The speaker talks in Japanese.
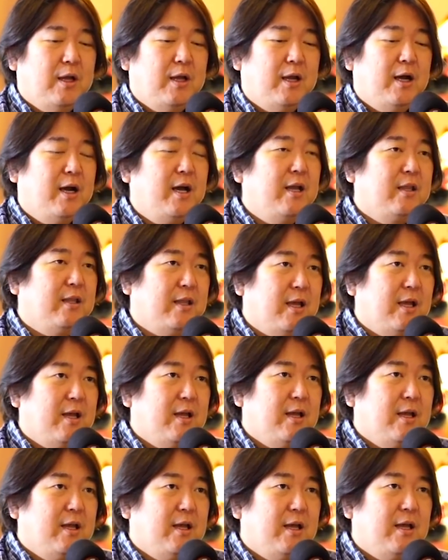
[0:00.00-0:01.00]
えあえて、
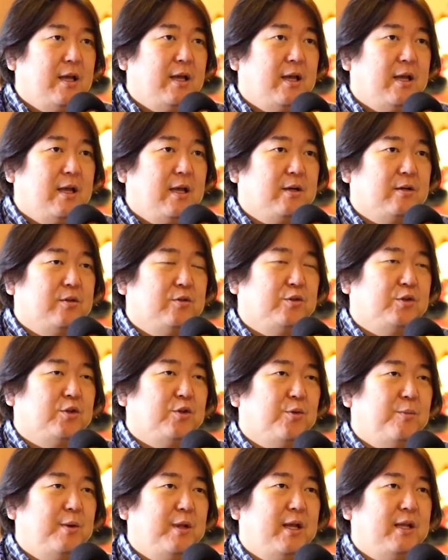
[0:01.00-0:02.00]
えー、空
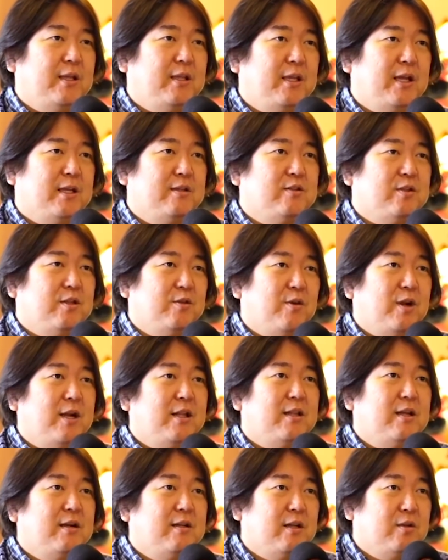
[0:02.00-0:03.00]
気読めないやつって言わ
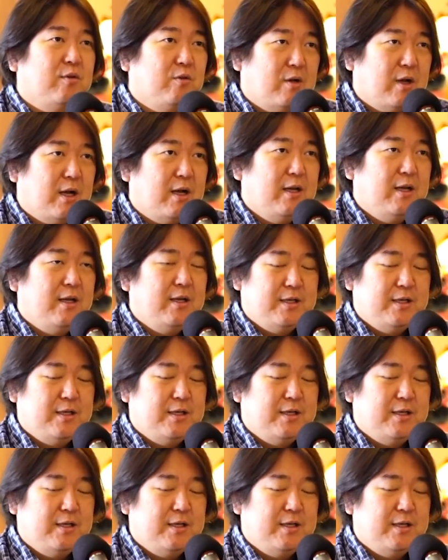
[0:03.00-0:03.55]
れたりだとか、